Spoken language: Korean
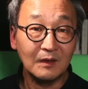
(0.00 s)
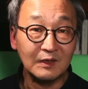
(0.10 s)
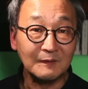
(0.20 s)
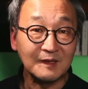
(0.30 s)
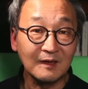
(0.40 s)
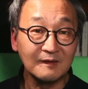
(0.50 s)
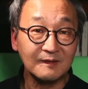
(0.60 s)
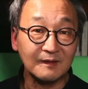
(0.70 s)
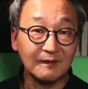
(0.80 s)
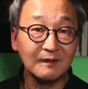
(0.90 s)
그나
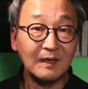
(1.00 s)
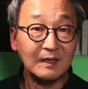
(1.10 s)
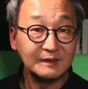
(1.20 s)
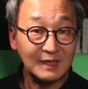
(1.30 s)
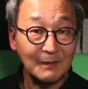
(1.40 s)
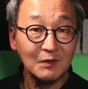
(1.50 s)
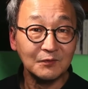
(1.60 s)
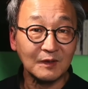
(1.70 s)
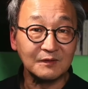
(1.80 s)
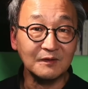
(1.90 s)
살아있을 때는 차별
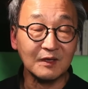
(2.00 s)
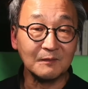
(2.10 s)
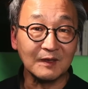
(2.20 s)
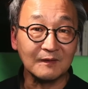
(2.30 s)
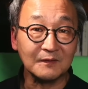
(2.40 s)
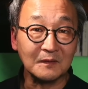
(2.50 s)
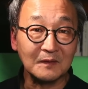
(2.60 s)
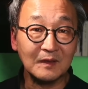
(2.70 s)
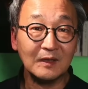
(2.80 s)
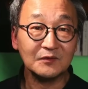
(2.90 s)
속에 천대를 받았죠.
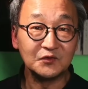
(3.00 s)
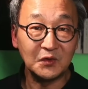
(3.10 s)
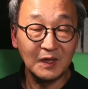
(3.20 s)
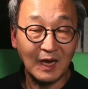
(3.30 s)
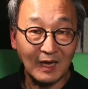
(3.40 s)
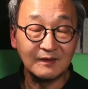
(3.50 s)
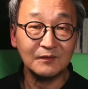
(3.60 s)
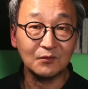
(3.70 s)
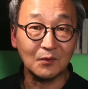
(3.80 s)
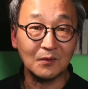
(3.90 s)

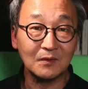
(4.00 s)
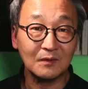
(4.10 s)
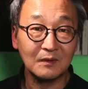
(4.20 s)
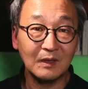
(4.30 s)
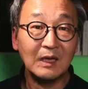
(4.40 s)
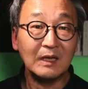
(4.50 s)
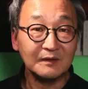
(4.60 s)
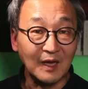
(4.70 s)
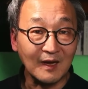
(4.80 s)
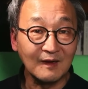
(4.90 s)
최하층으로
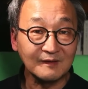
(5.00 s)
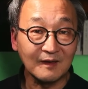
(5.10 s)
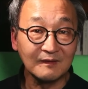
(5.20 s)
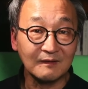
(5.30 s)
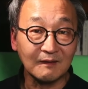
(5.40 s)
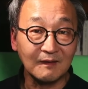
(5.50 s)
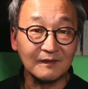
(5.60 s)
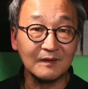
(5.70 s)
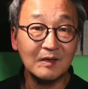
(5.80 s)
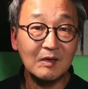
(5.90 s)
나라가 사라질
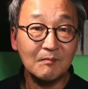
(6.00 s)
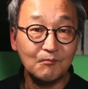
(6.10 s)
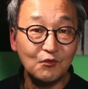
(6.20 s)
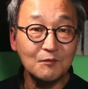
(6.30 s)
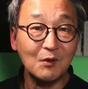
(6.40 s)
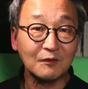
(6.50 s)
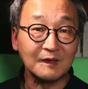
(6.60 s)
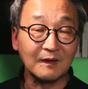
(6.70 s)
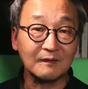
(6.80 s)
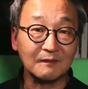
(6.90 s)
때까지 무명으로
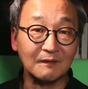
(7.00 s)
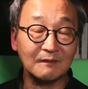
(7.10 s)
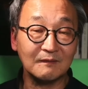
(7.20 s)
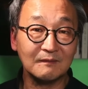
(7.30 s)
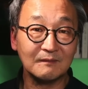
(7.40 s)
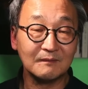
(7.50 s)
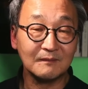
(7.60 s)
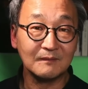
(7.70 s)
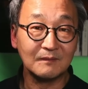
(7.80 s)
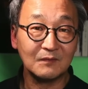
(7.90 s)

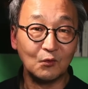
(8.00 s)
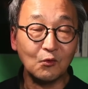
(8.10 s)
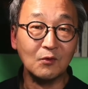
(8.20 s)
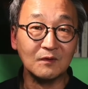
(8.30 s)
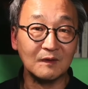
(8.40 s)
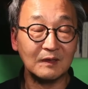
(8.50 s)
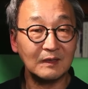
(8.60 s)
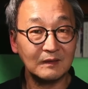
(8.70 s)
살았던 도공들,